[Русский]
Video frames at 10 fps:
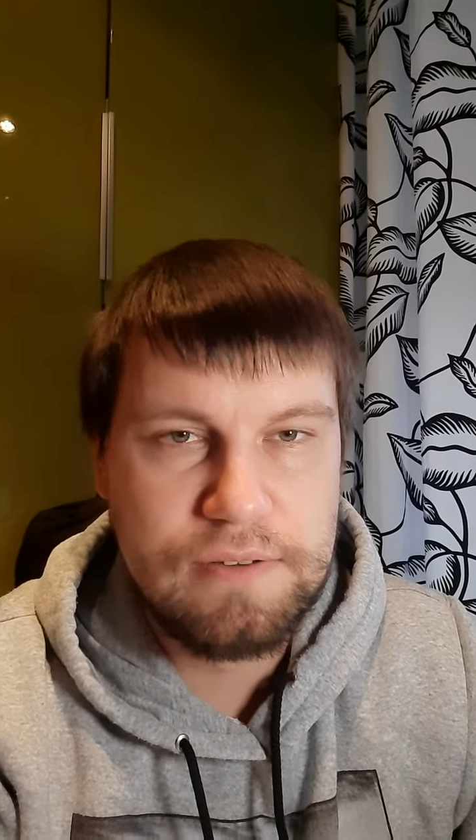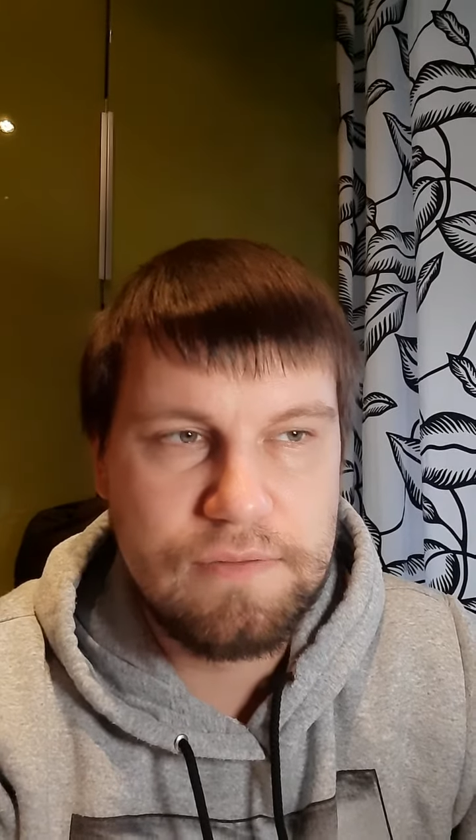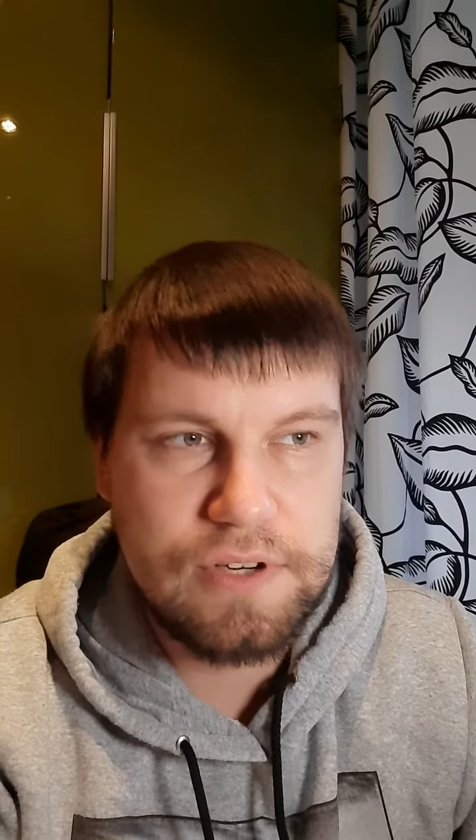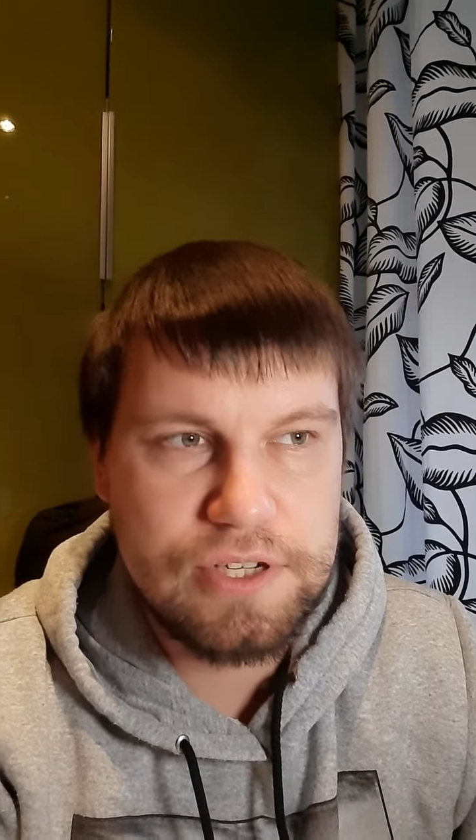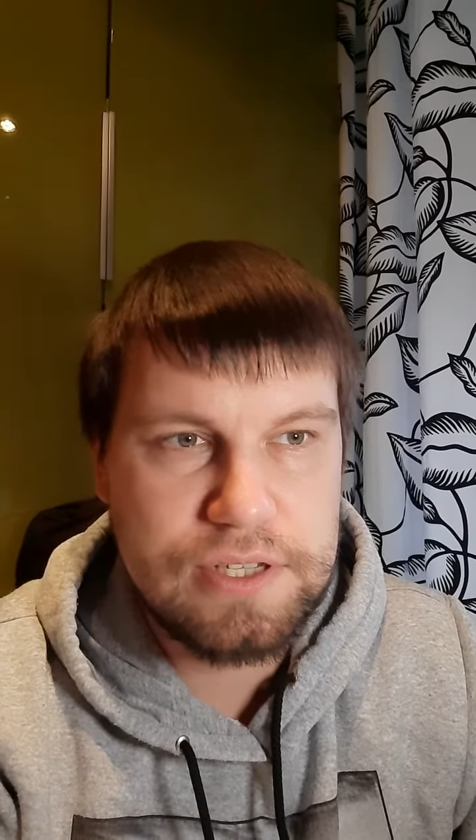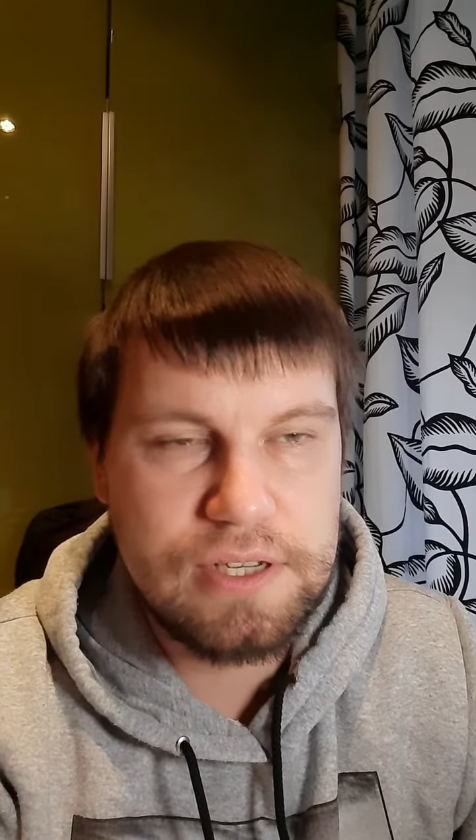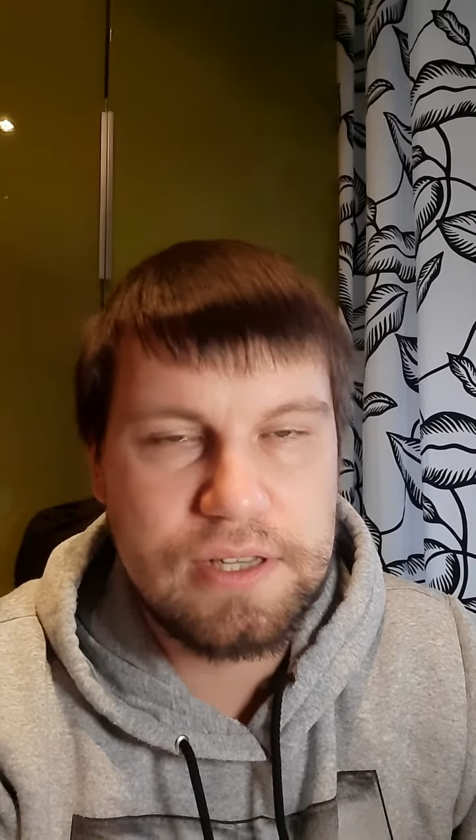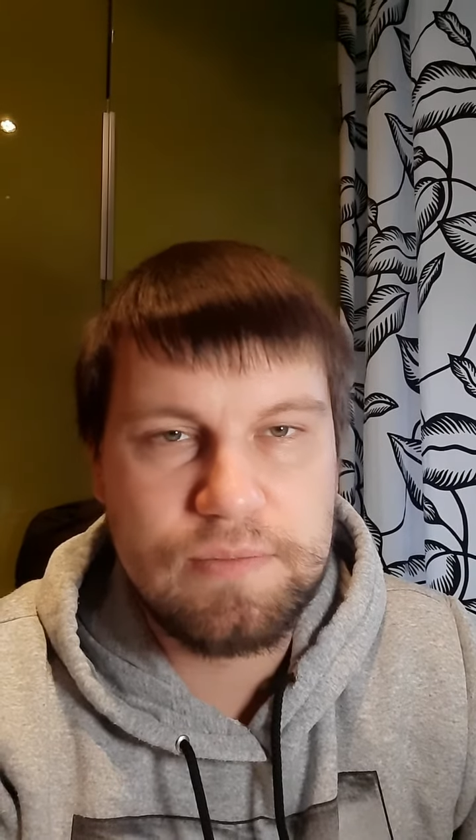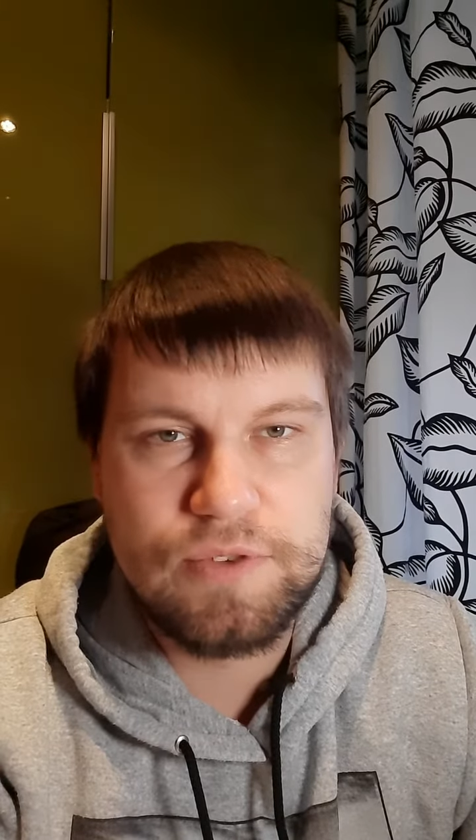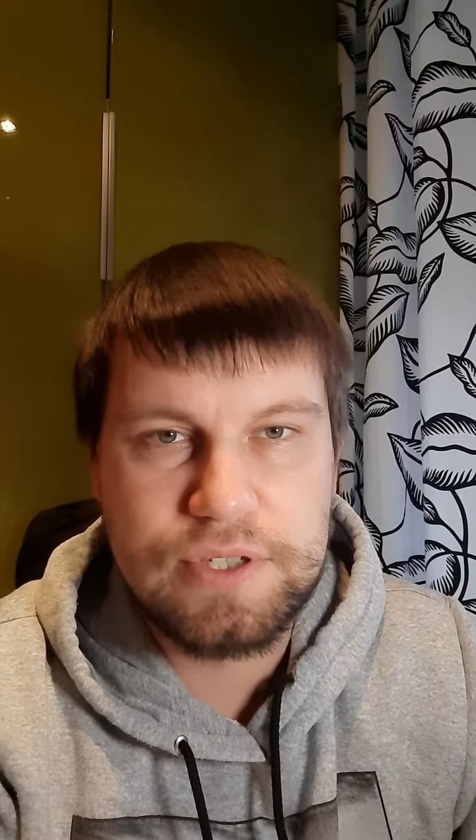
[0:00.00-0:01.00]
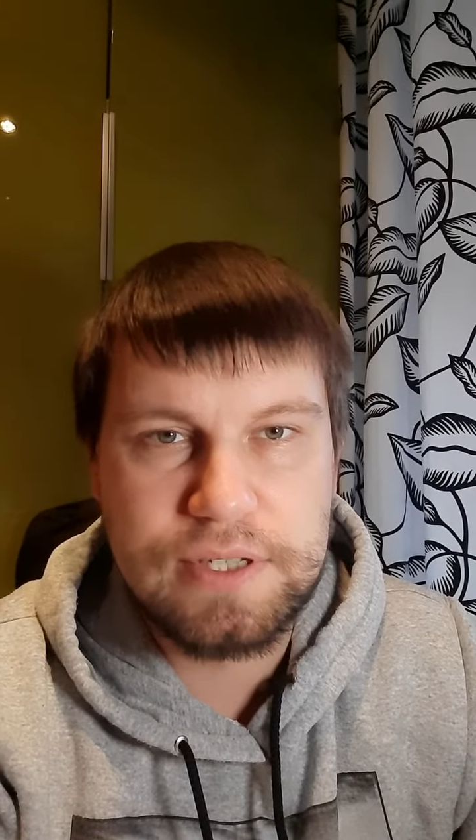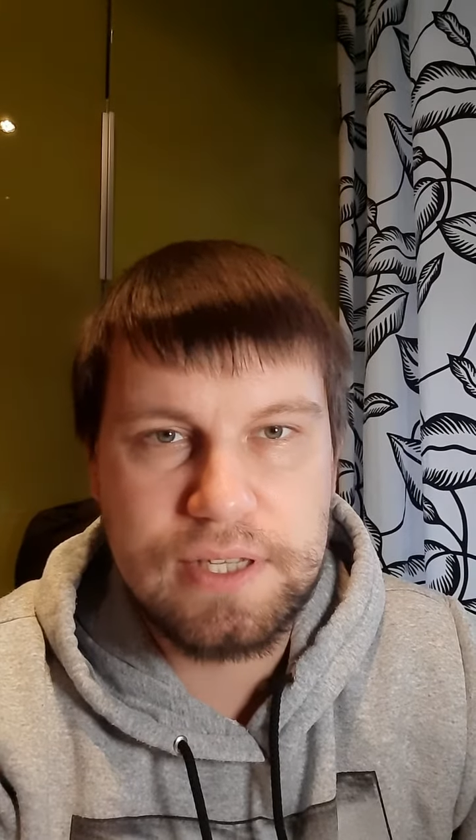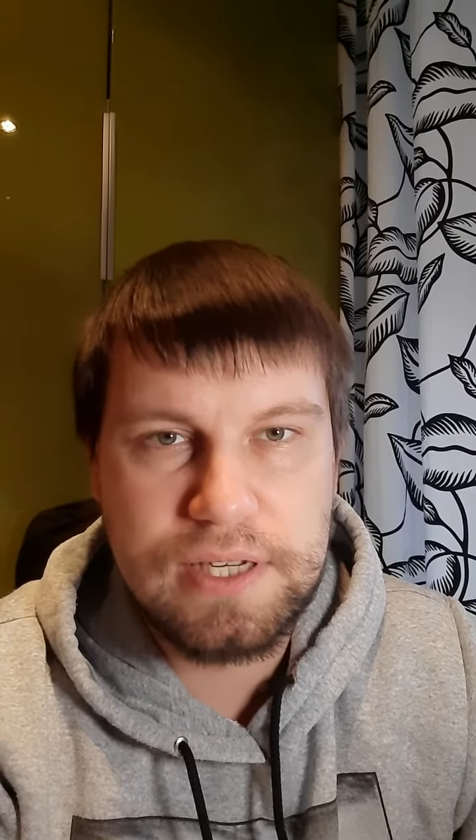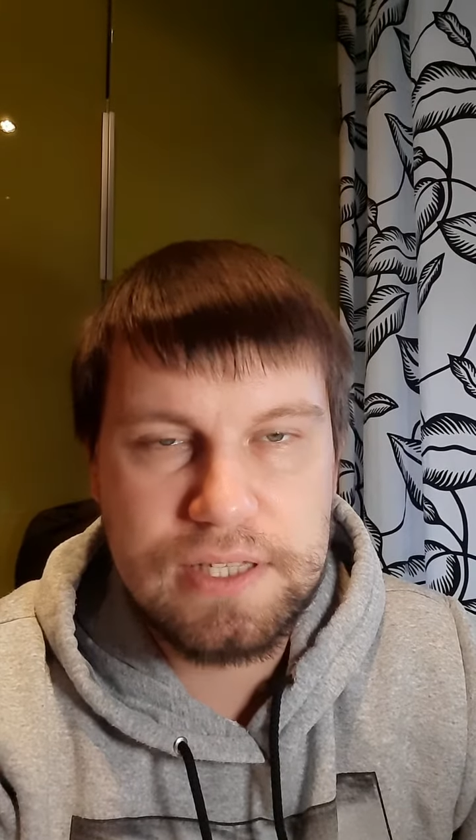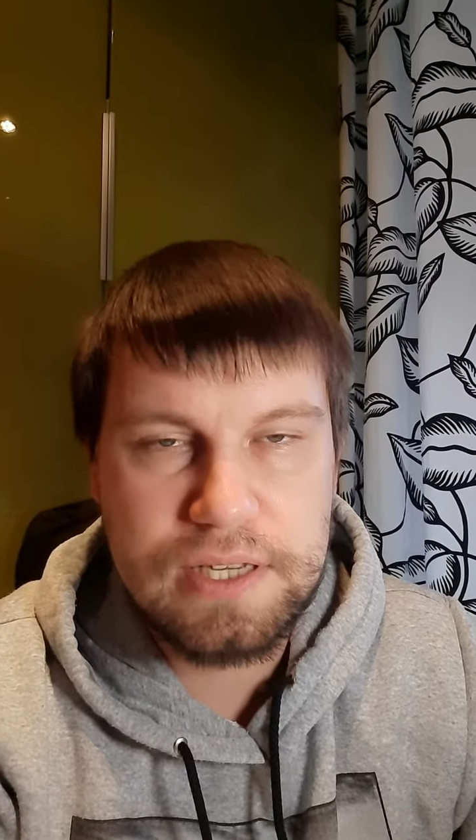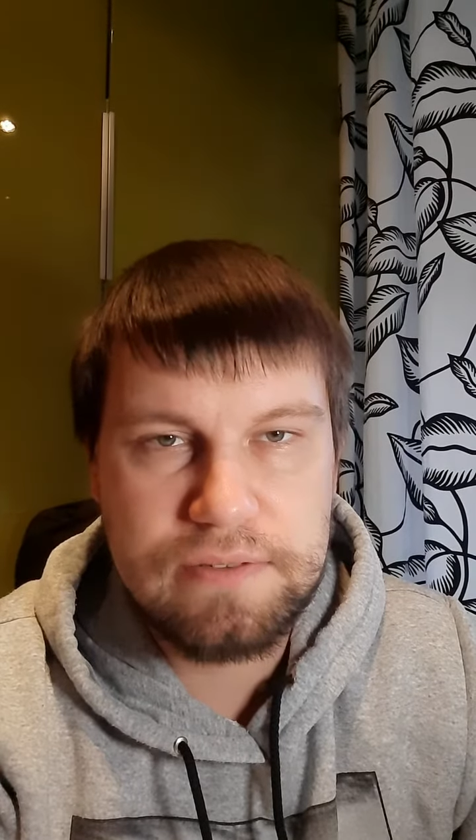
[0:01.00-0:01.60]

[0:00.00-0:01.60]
ваша цель там может отдалиться